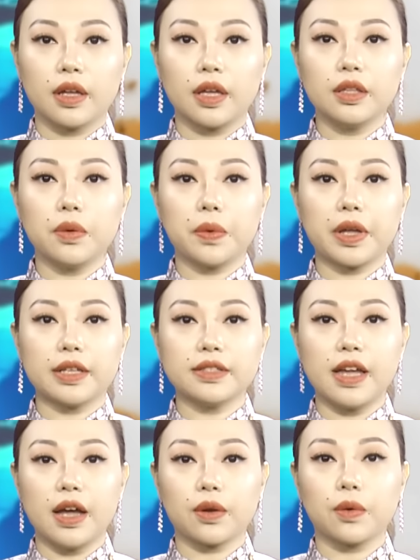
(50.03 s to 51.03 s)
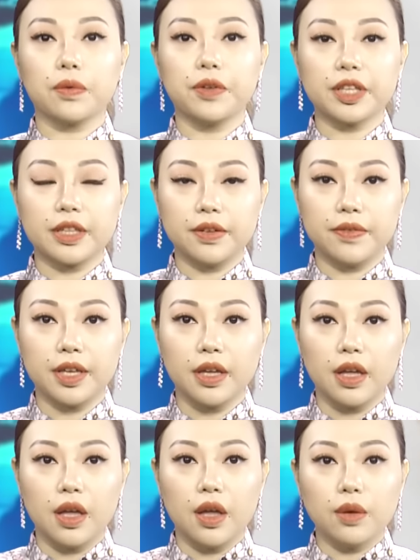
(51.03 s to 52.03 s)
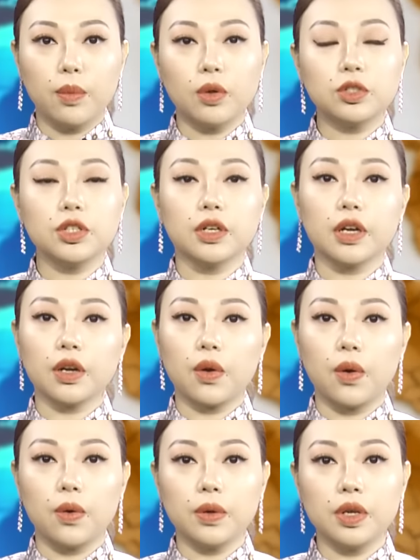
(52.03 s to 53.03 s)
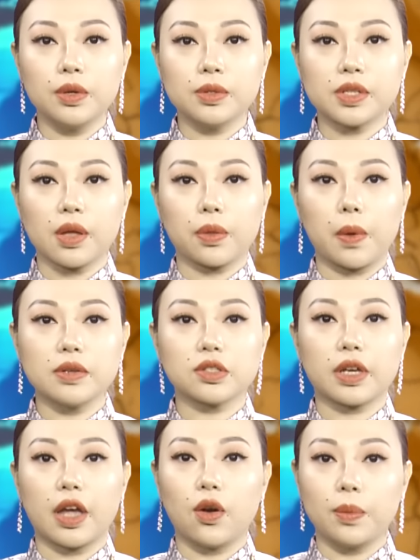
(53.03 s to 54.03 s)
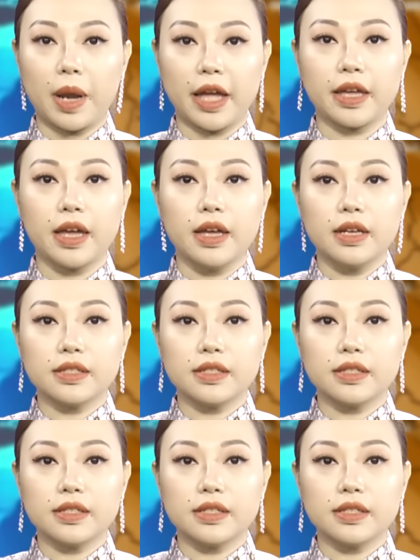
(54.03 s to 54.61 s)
Kính thưa quý khán giả của Việt TV, Bộ trưởng Ngân khố New South Wales ngày hôm nay –